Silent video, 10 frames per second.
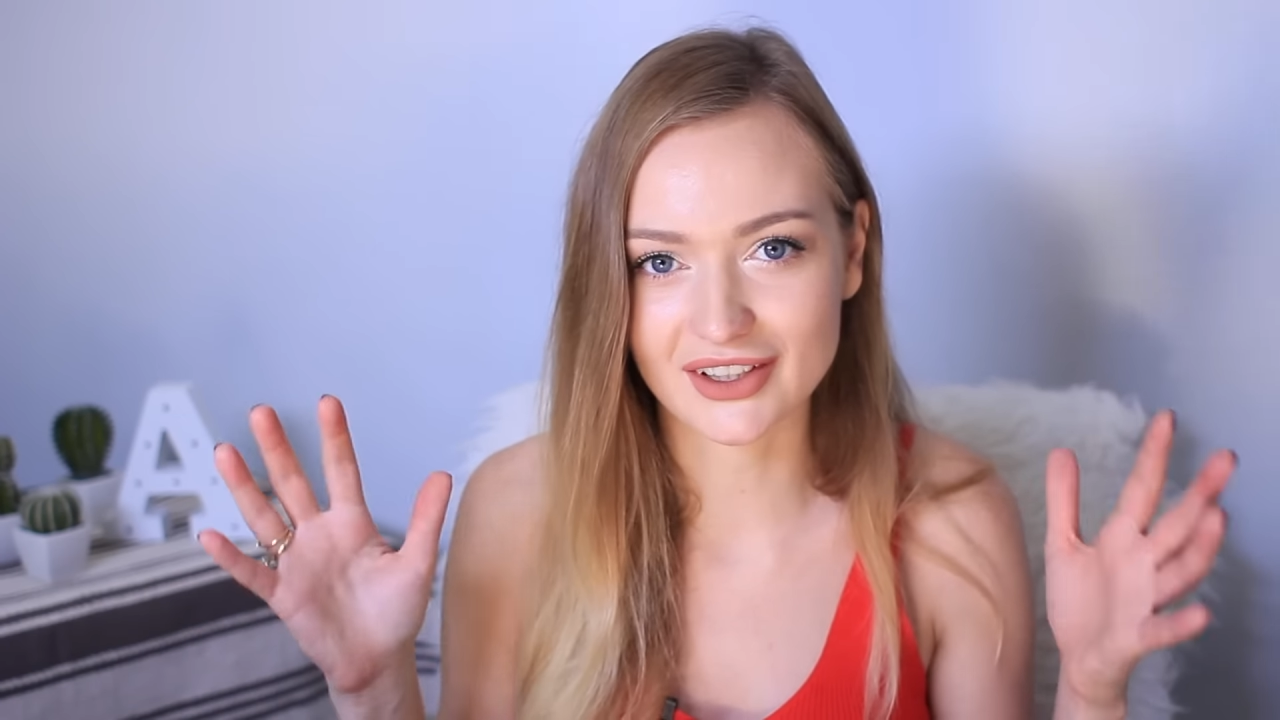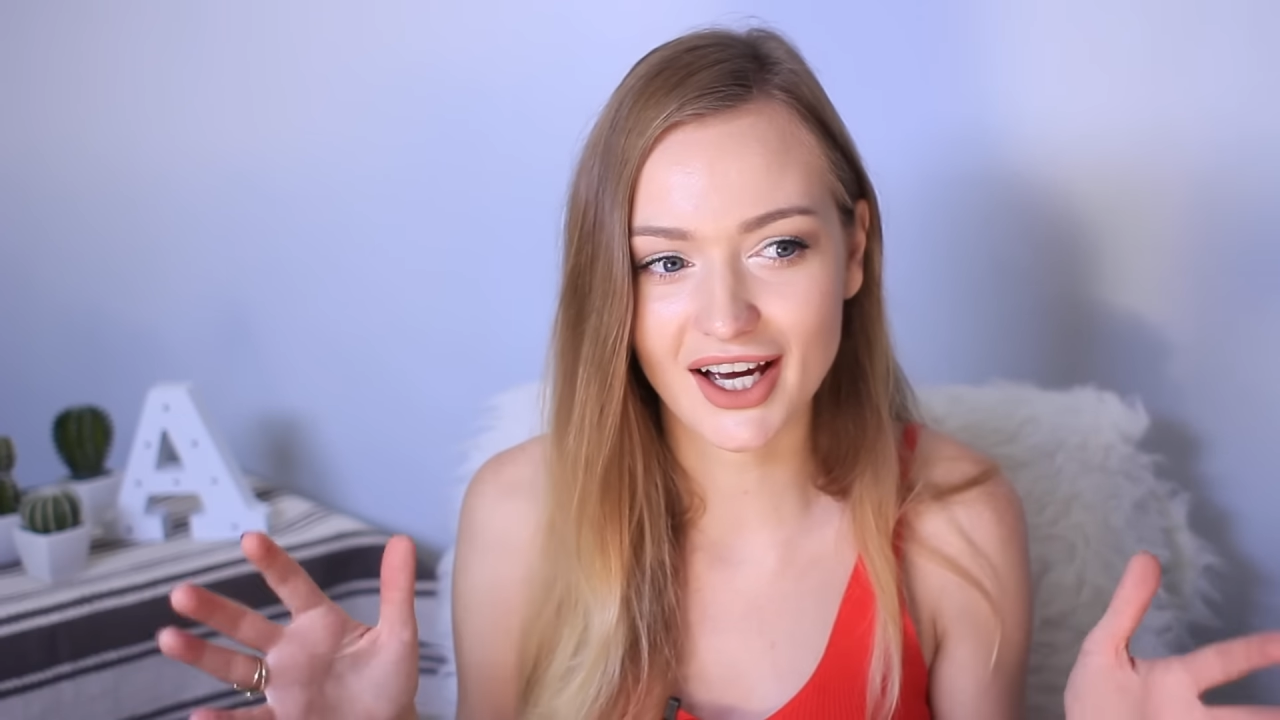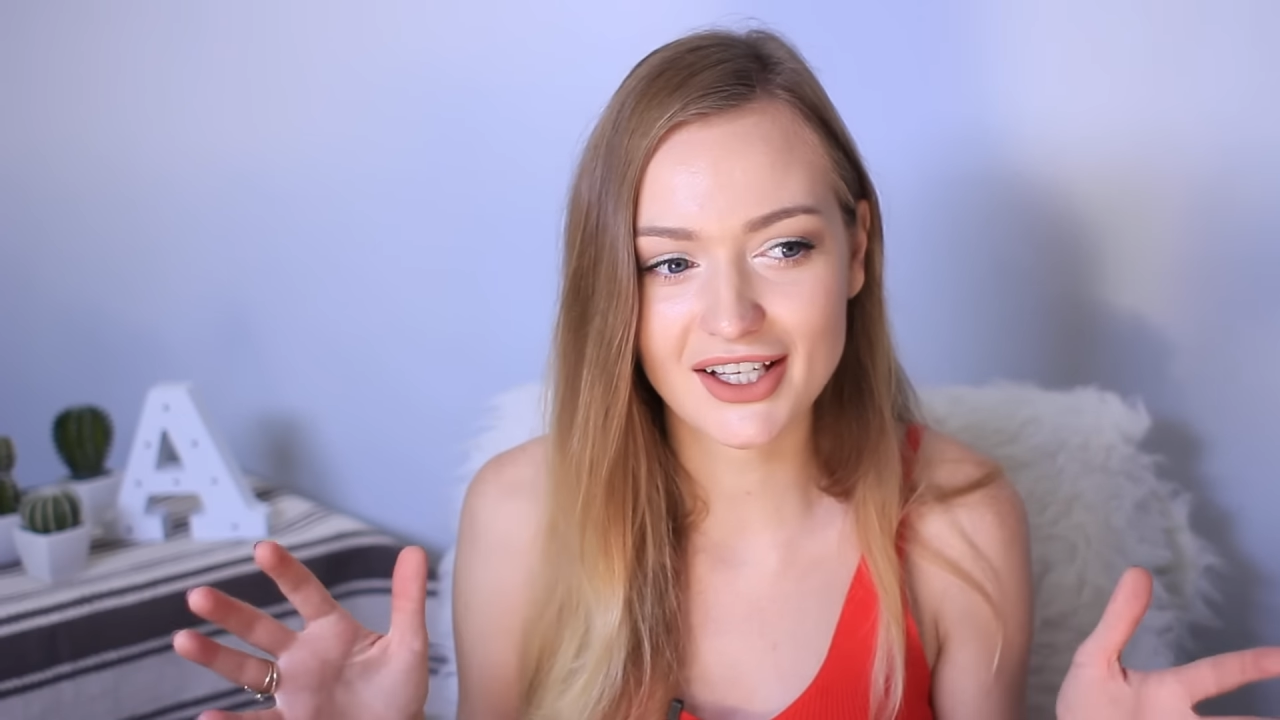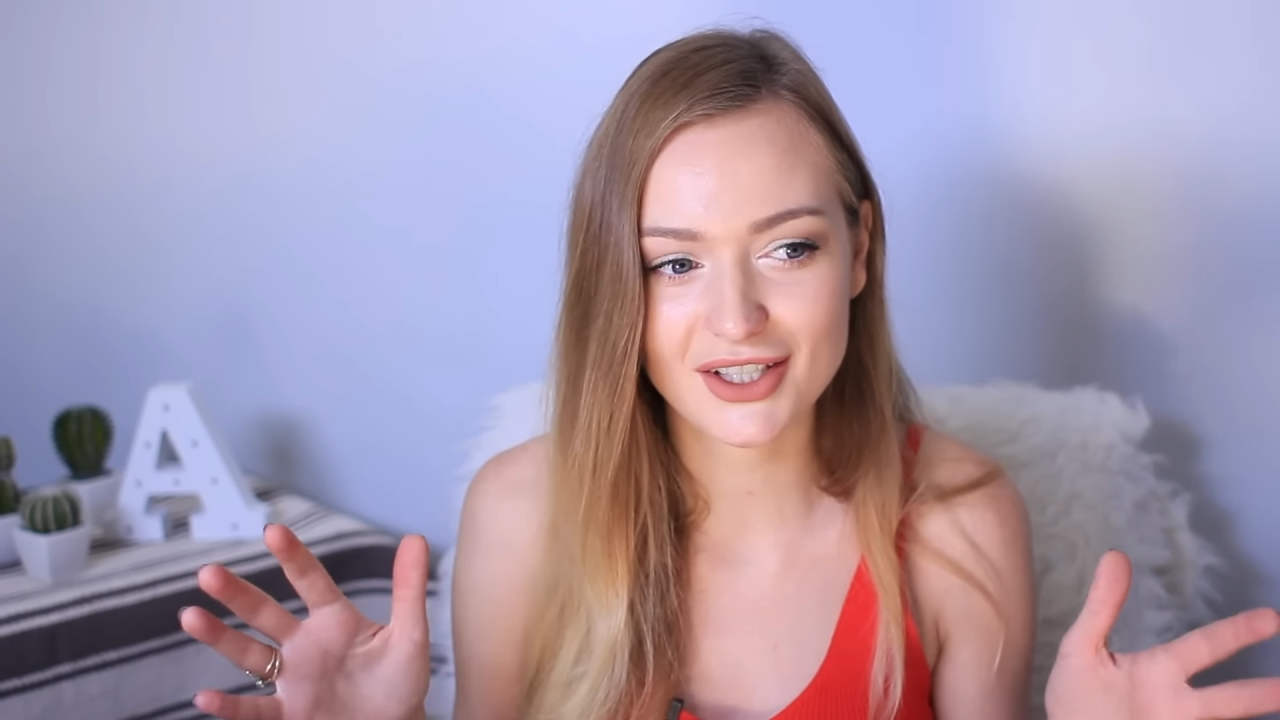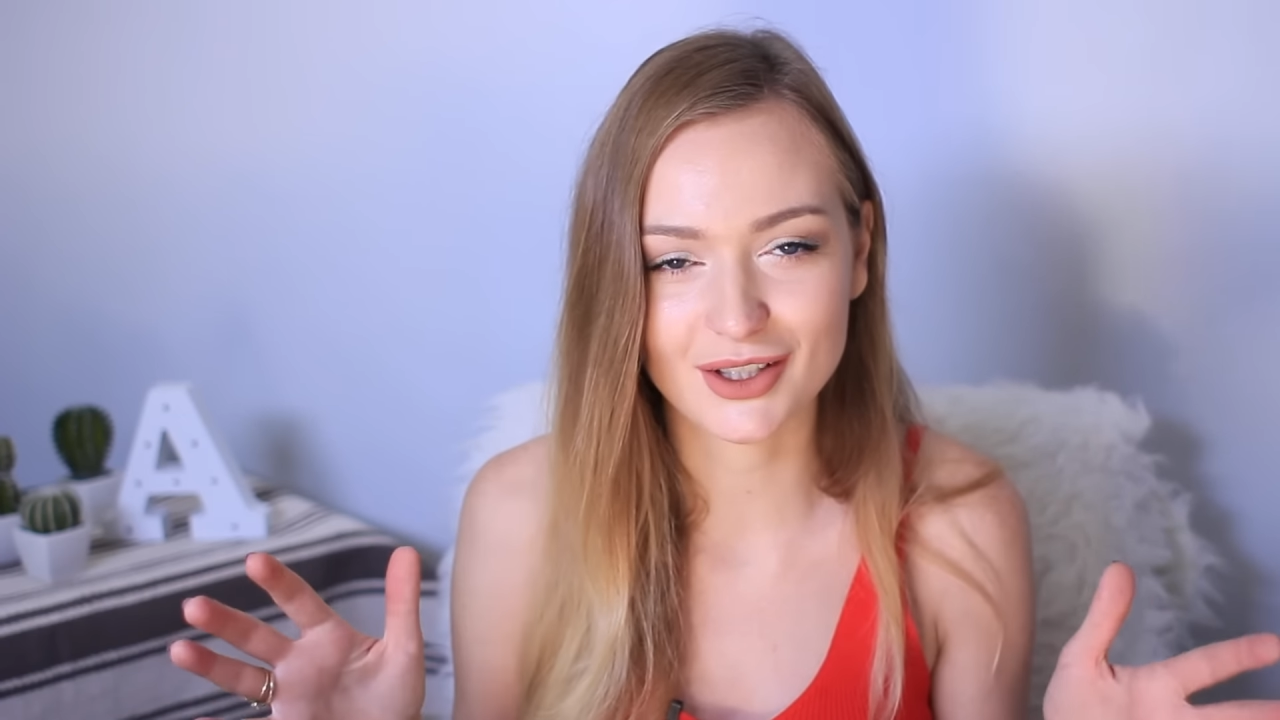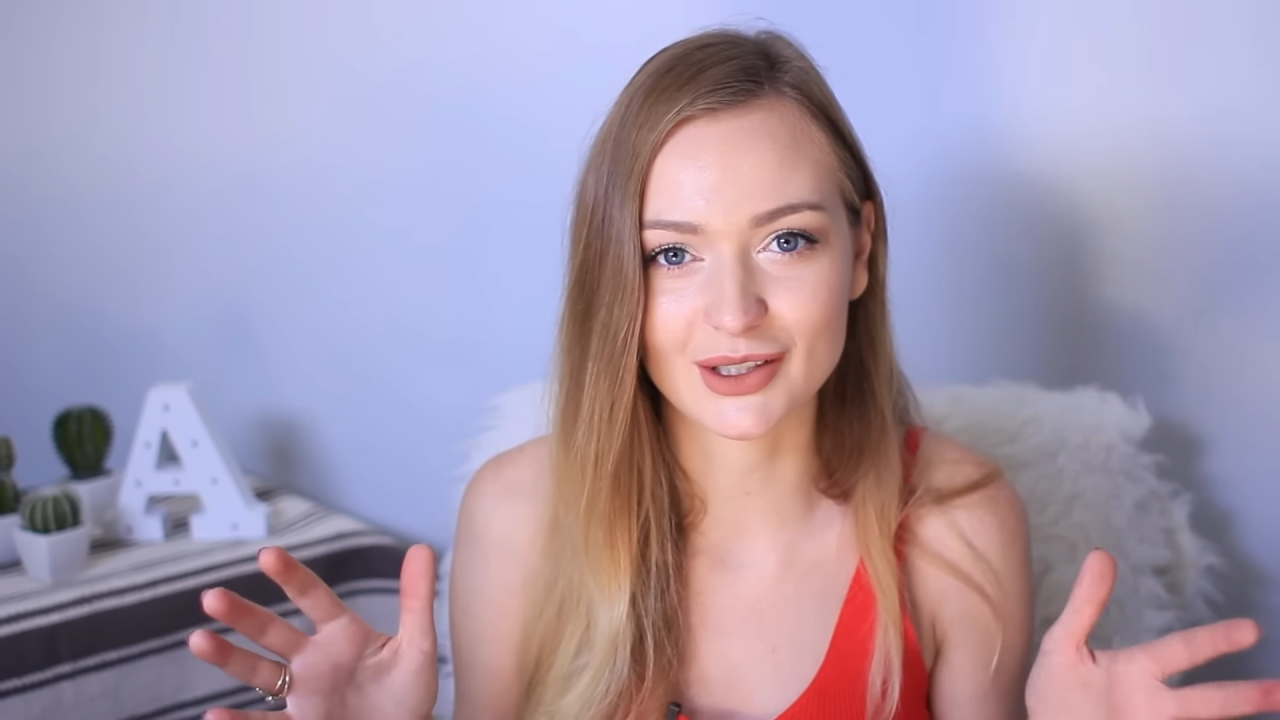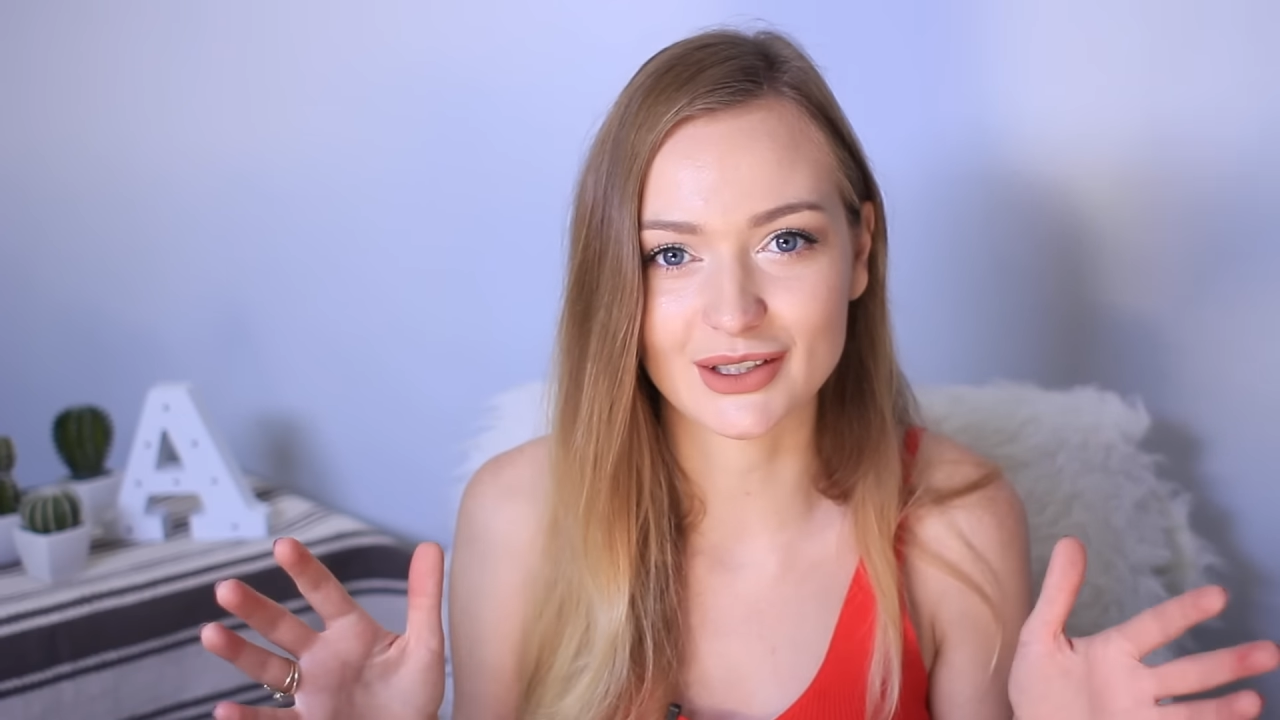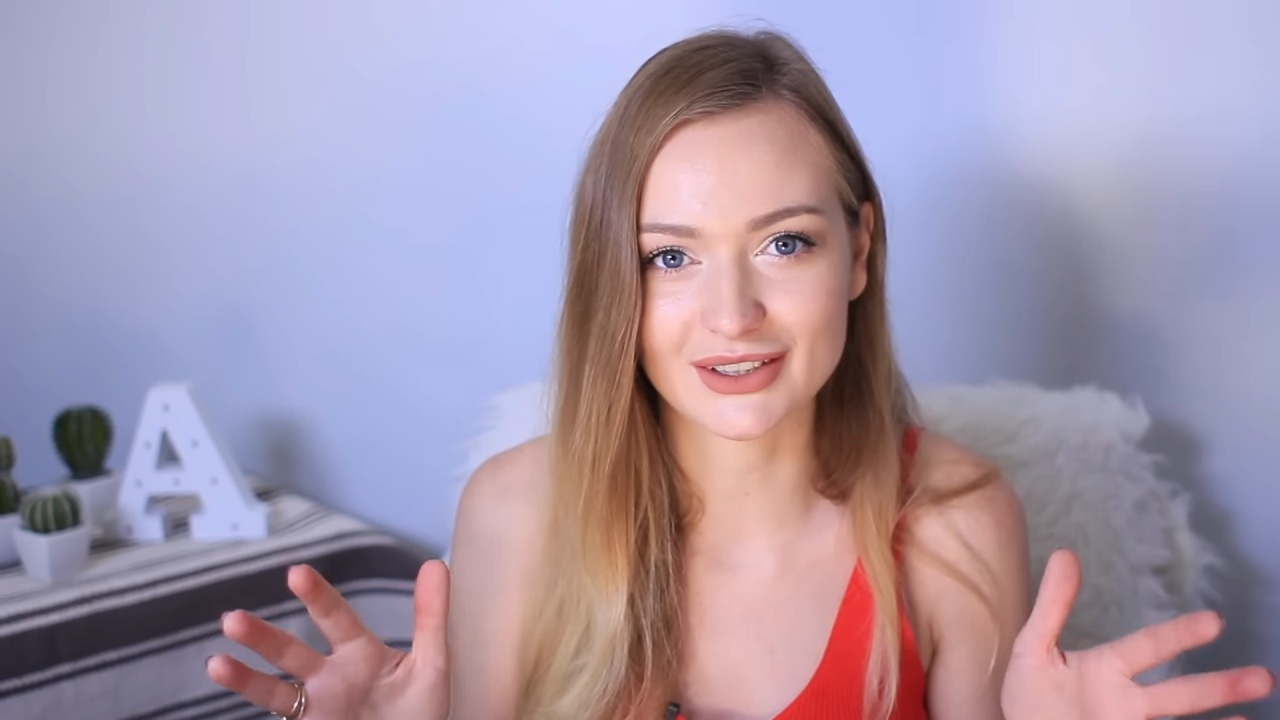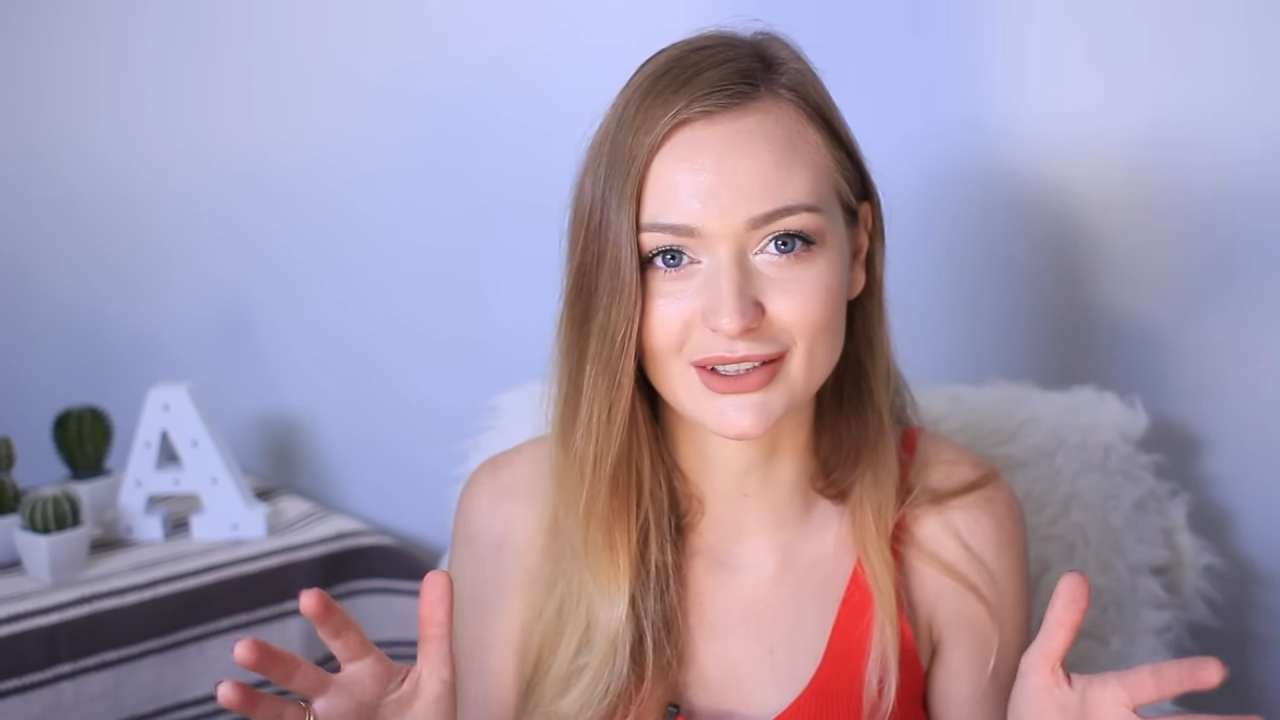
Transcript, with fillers: ящик э,